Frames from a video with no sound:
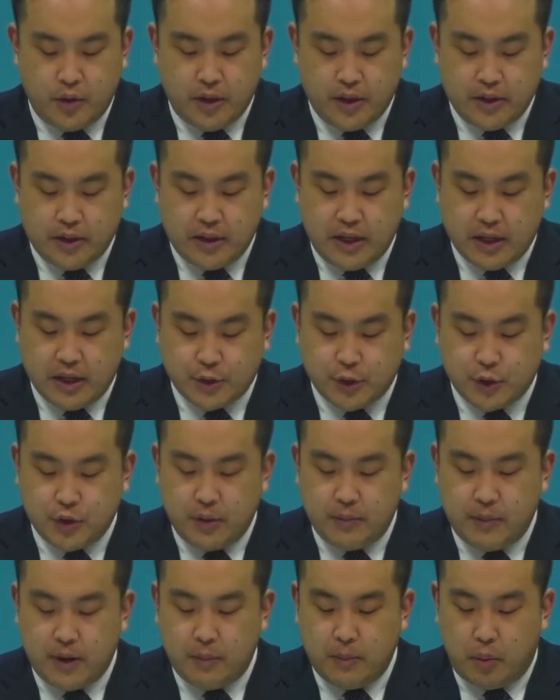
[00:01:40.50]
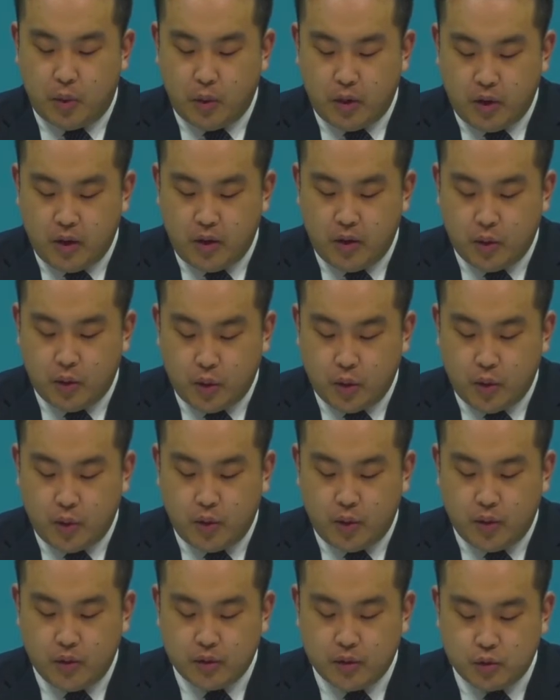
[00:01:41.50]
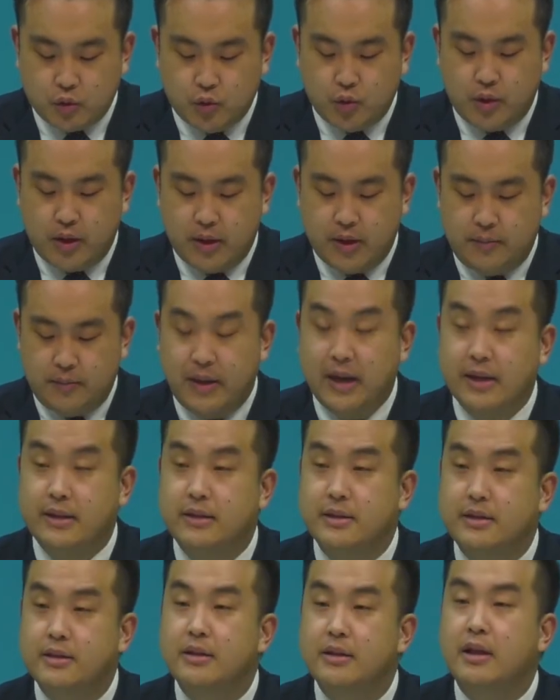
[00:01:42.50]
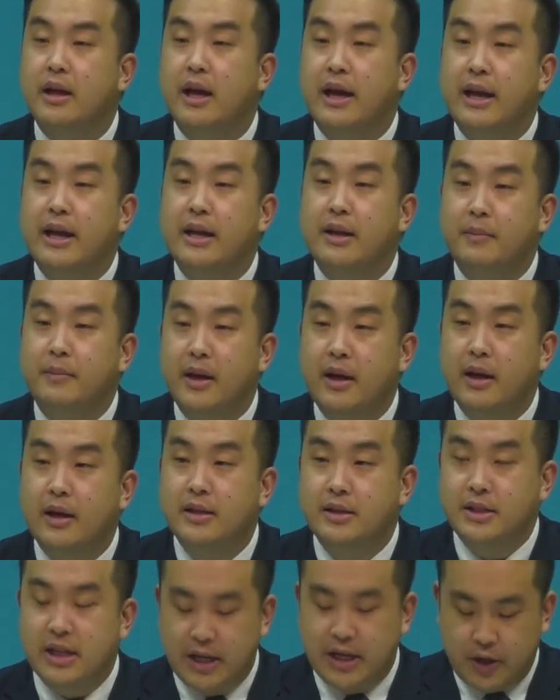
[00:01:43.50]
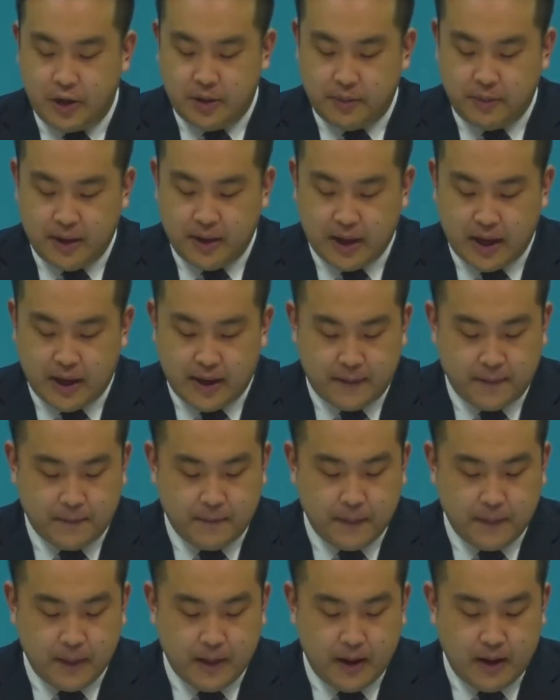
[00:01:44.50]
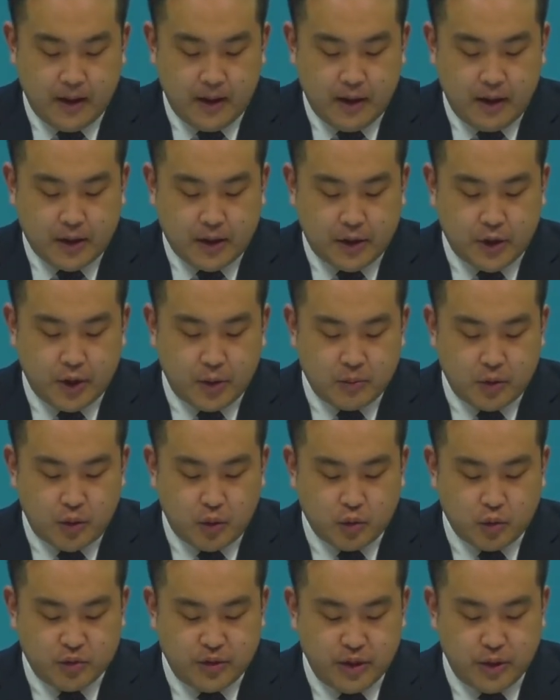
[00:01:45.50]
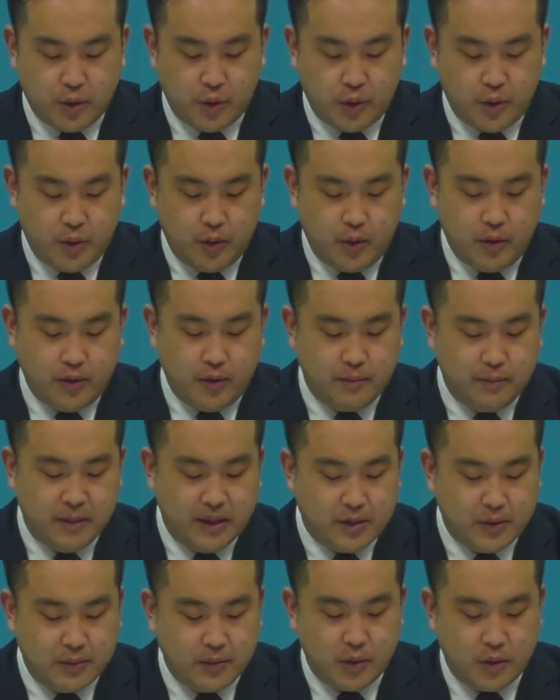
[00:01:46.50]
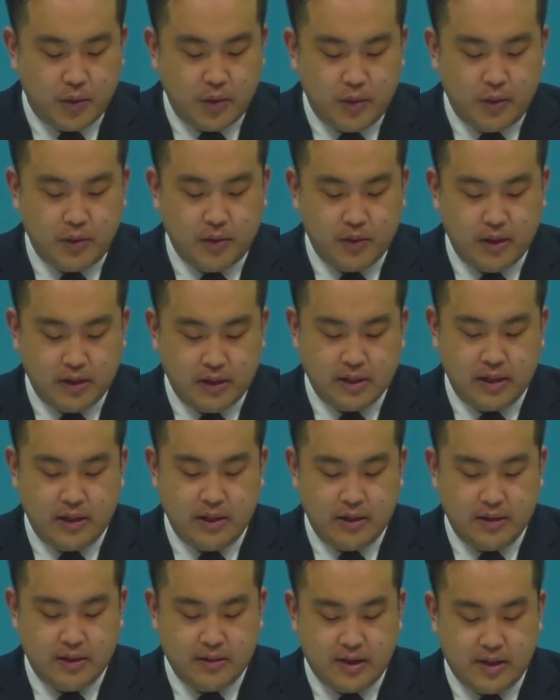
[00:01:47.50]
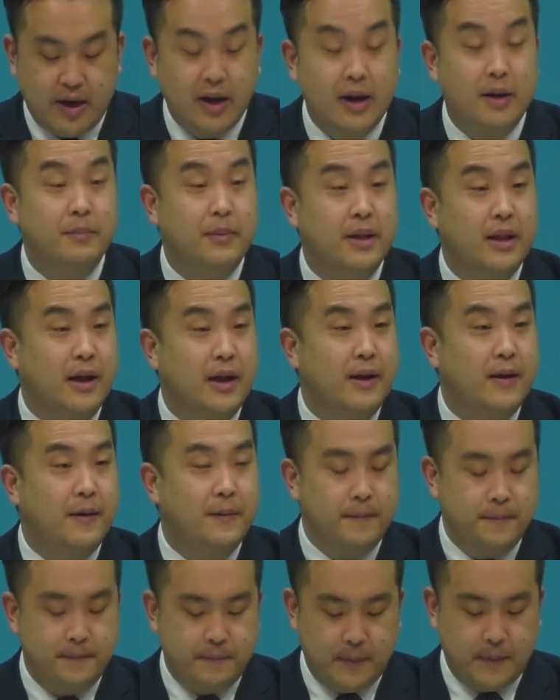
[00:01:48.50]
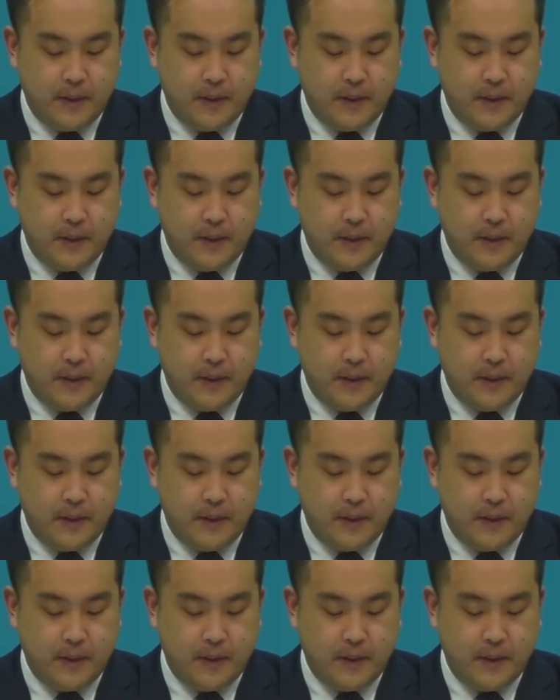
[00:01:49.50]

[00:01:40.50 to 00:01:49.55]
우리는 예수님의 보혈로 구원받은 하나님의 자녀입니다. 그러므로 우리도 믿음으로 이제는 살아갑니다.